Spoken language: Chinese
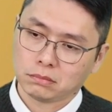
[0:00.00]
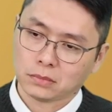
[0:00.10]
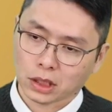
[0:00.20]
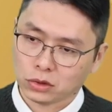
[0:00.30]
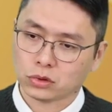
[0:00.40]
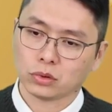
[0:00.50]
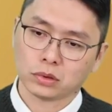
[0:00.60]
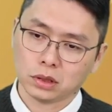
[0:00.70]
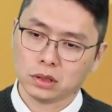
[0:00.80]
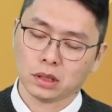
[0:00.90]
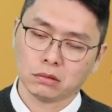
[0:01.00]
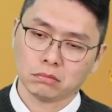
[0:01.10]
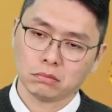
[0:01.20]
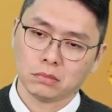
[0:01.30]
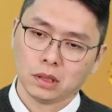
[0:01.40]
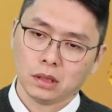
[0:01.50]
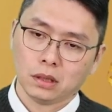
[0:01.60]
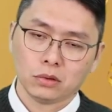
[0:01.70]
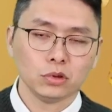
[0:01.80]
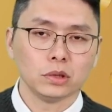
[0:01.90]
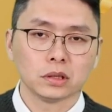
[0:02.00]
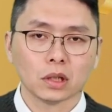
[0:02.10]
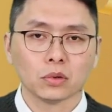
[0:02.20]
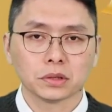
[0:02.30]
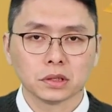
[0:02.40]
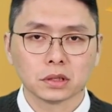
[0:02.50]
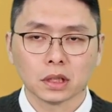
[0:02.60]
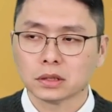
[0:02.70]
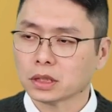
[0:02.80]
他就说今年率能超过四成，